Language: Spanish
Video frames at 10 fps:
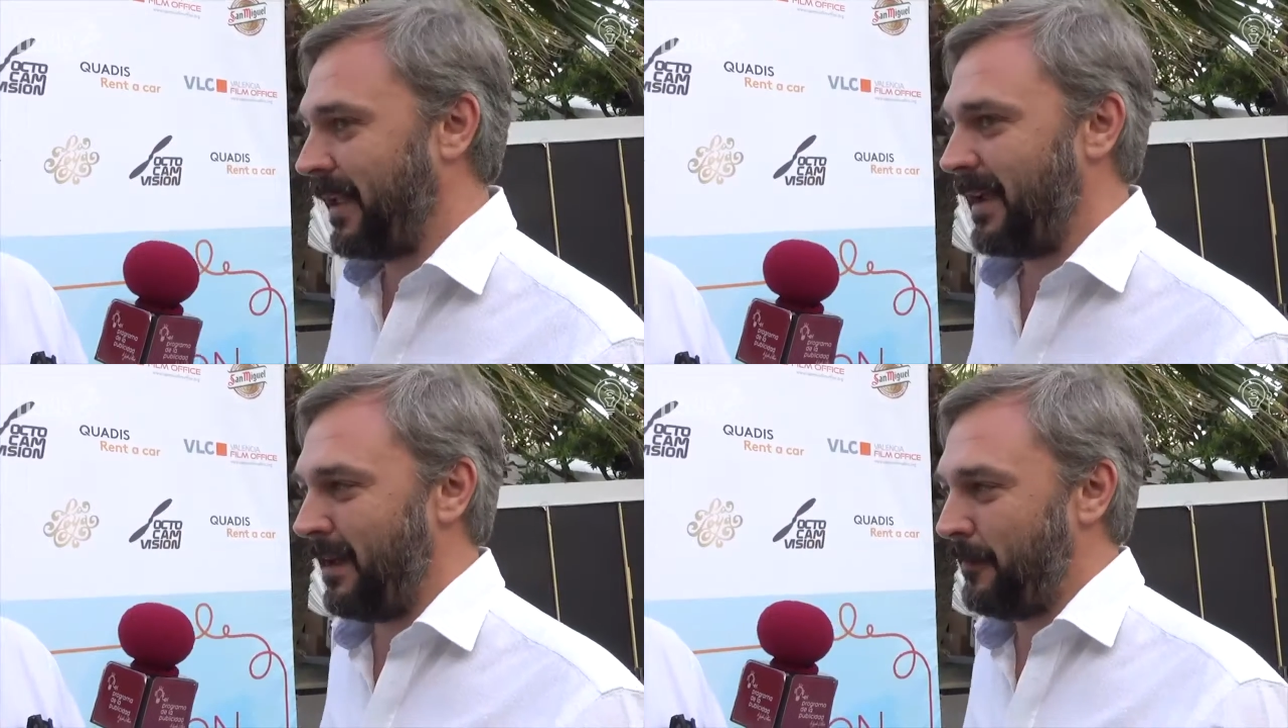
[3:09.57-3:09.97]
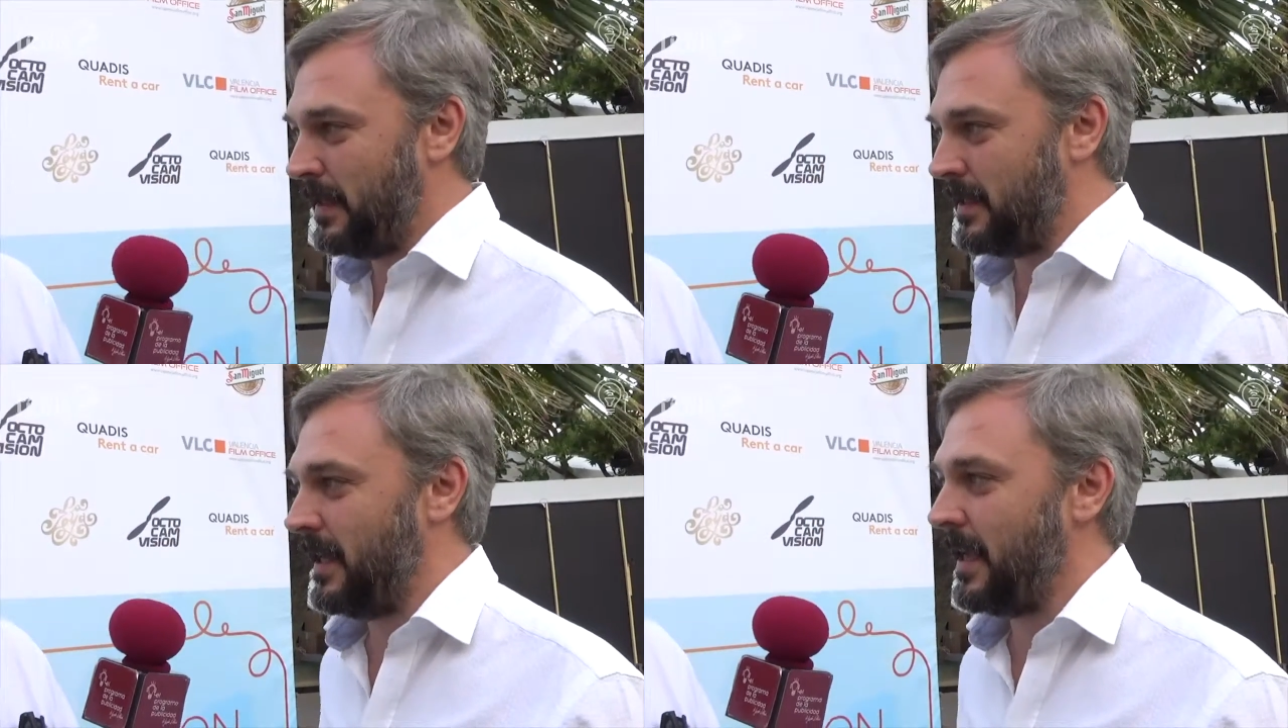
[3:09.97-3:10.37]

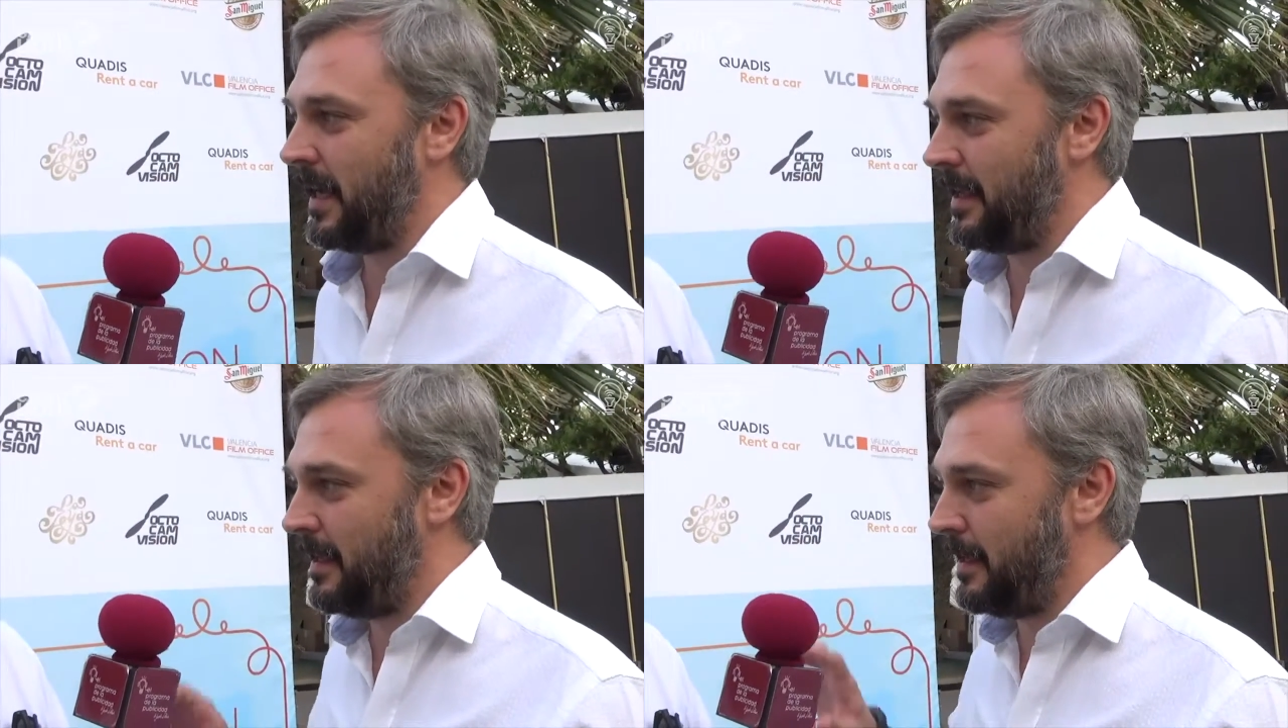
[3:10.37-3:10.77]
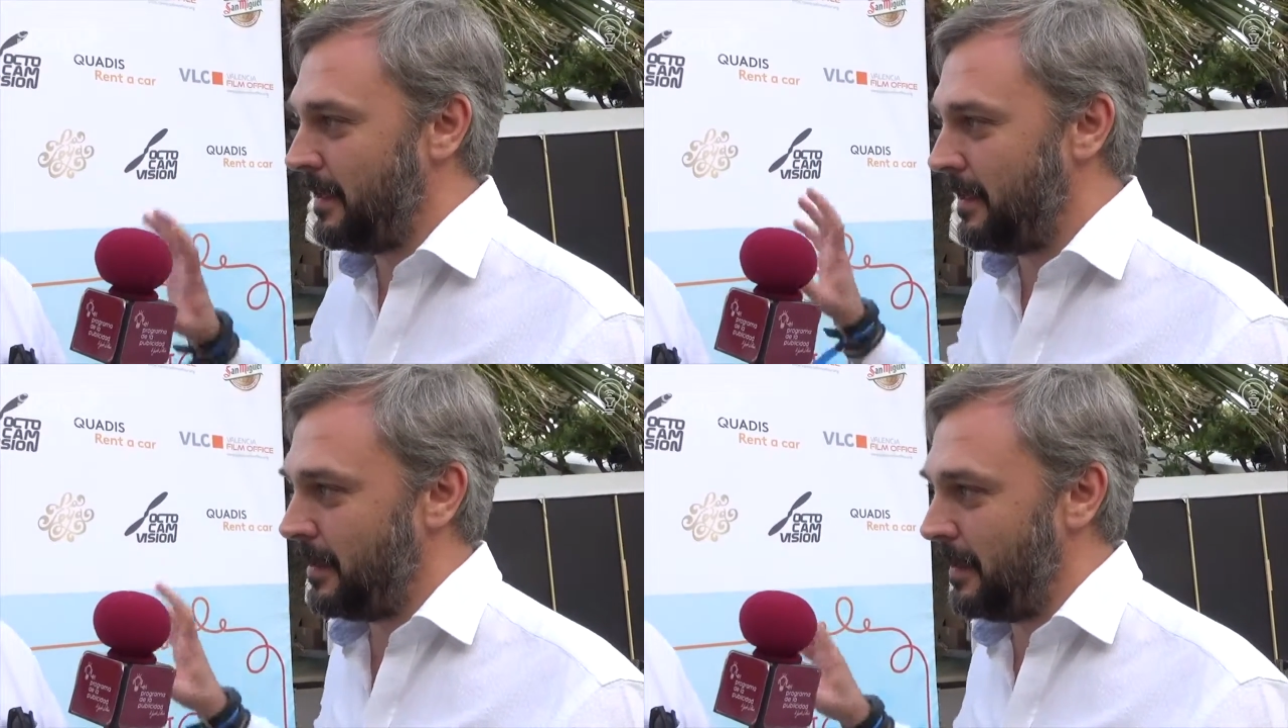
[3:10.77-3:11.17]
grafitis en la
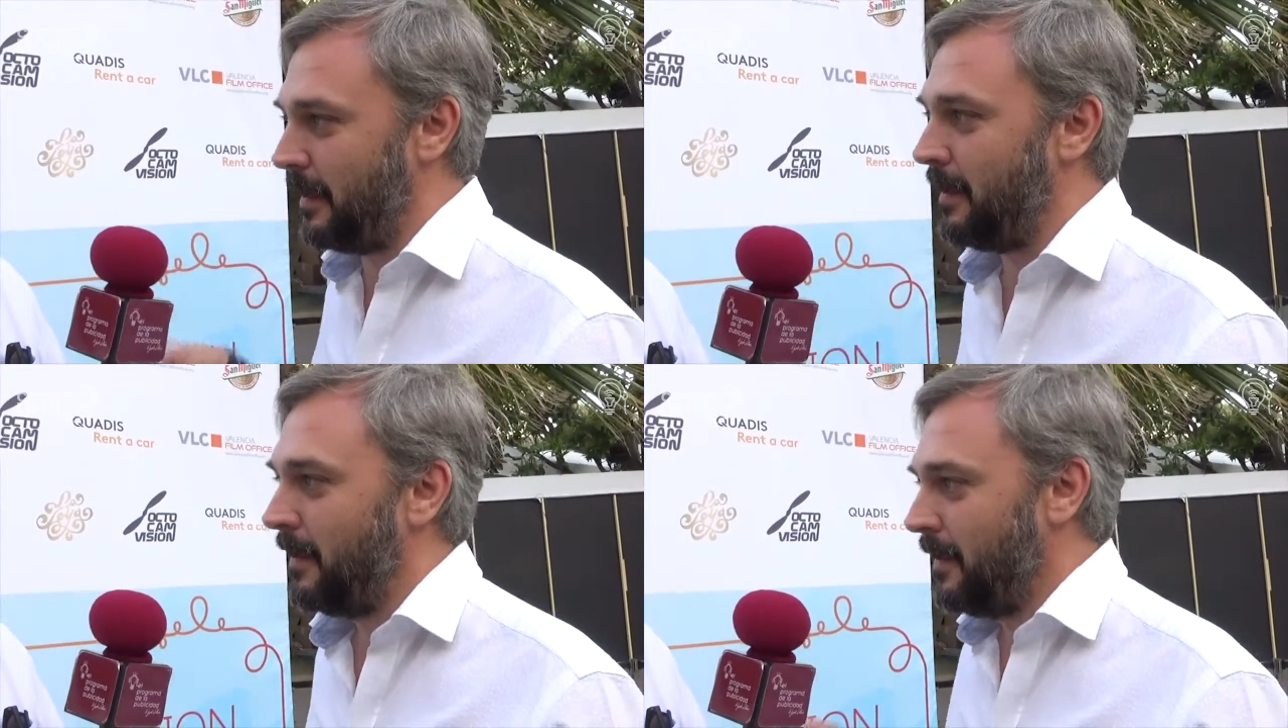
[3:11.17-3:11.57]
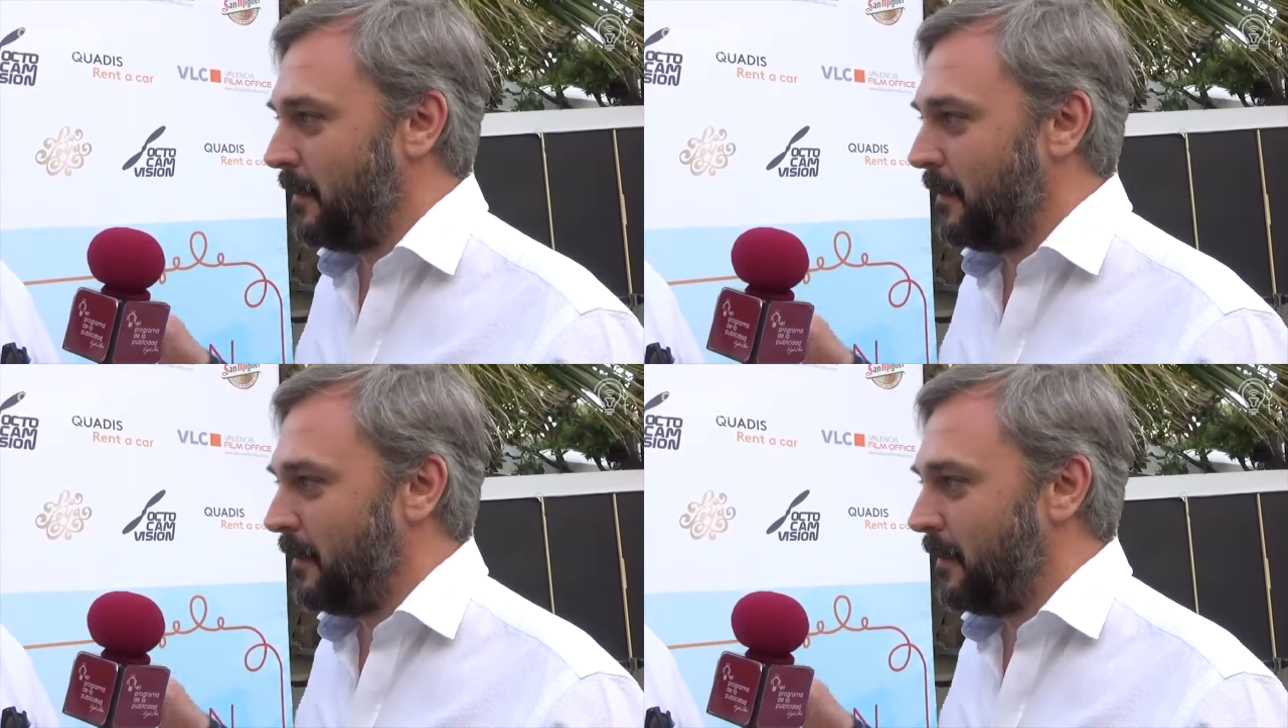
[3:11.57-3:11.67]
calle y eh,